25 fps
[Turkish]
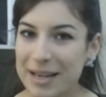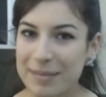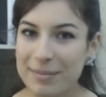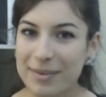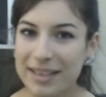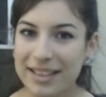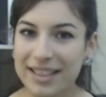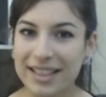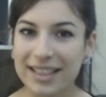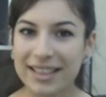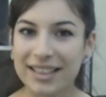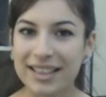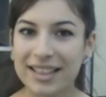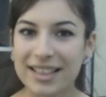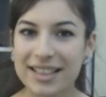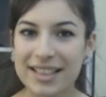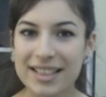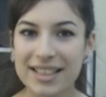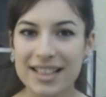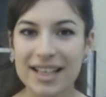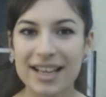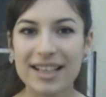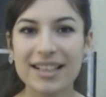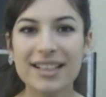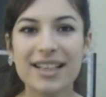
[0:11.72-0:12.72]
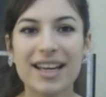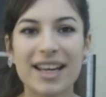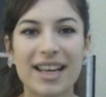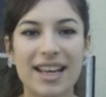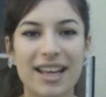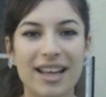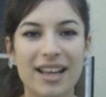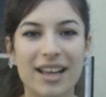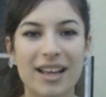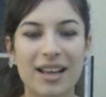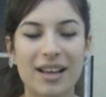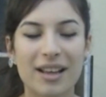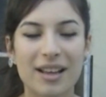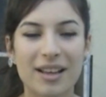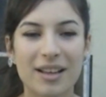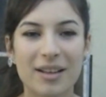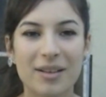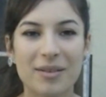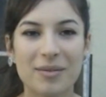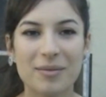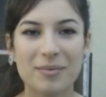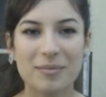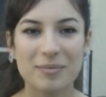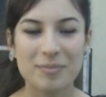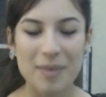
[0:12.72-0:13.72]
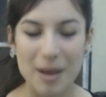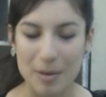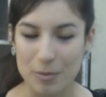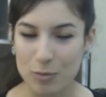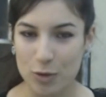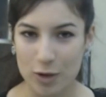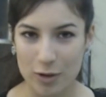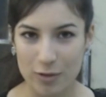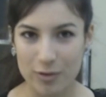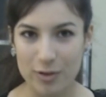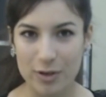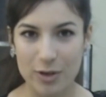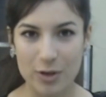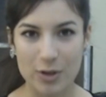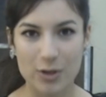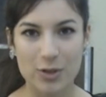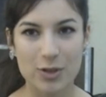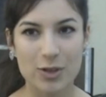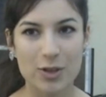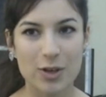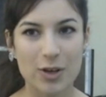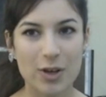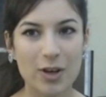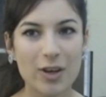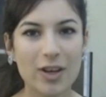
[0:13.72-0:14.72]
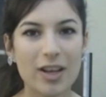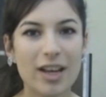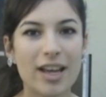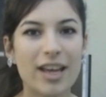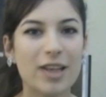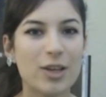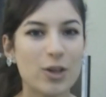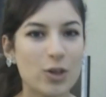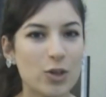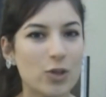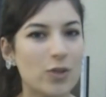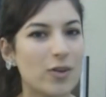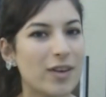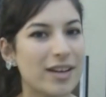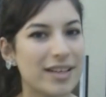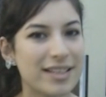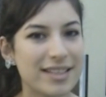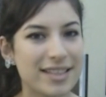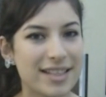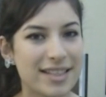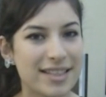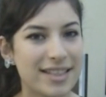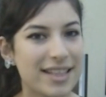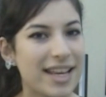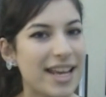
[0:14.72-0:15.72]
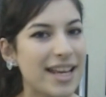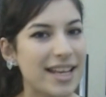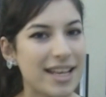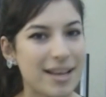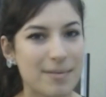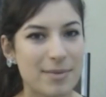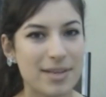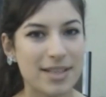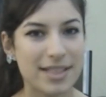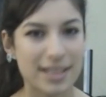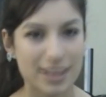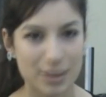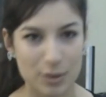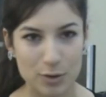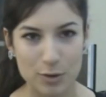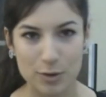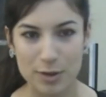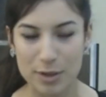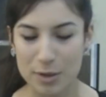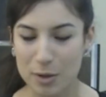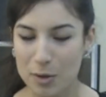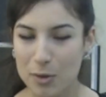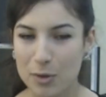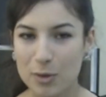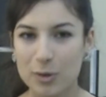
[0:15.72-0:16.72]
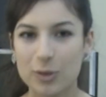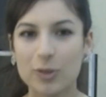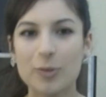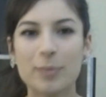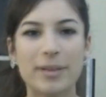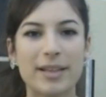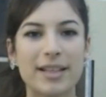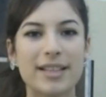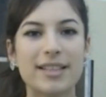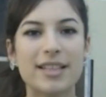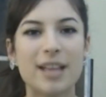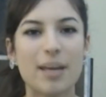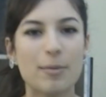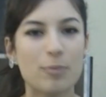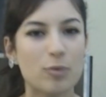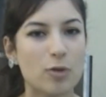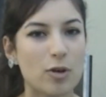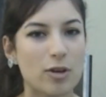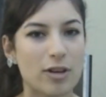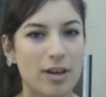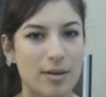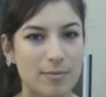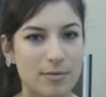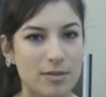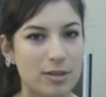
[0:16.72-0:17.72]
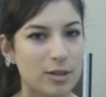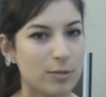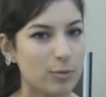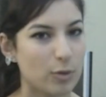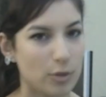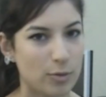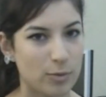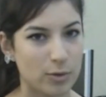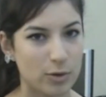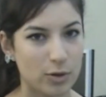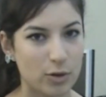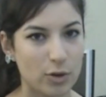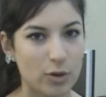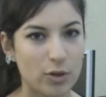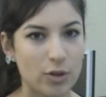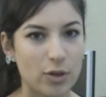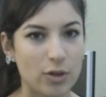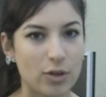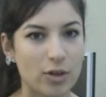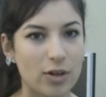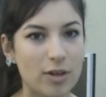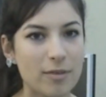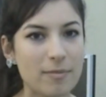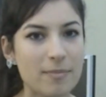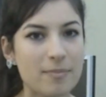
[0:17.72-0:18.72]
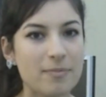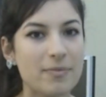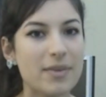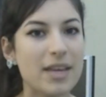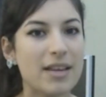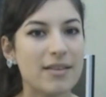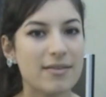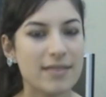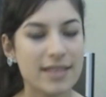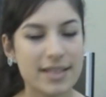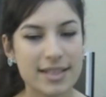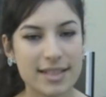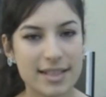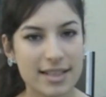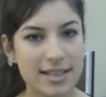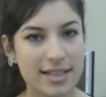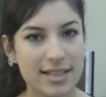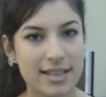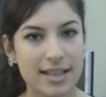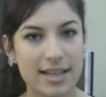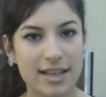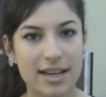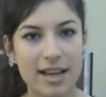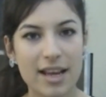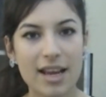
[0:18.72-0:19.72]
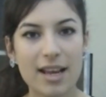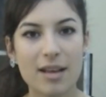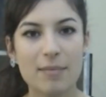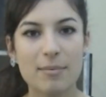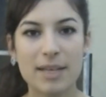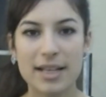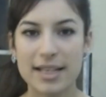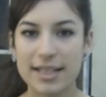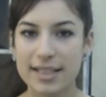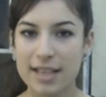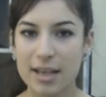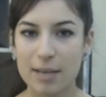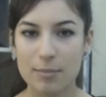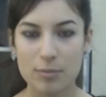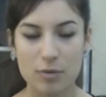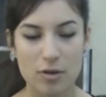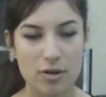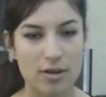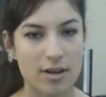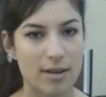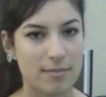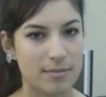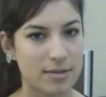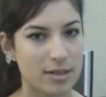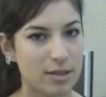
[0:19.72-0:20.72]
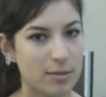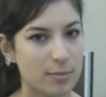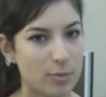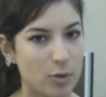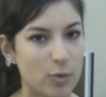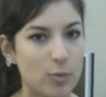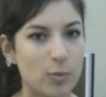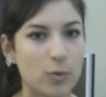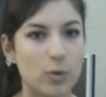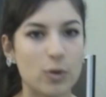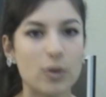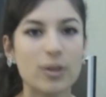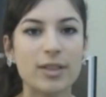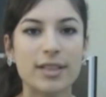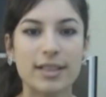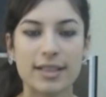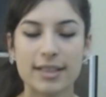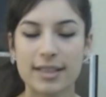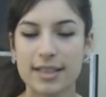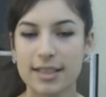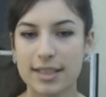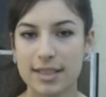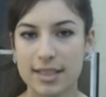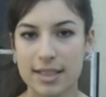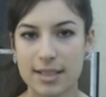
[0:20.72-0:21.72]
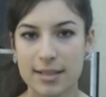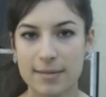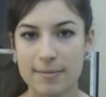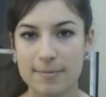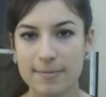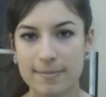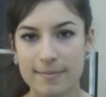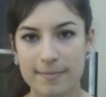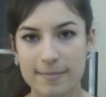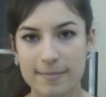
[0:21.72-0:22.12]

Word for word: Merhaba arkadaşlar. Ben Münevver Özgü. Ege Üniversitesi Ege Meslek Yüksekokulu Bilgisayar Programcılığı bölümünde okuyorum ve sizlere Bilgisayar Programcılığı bölümünü tanıtacağım.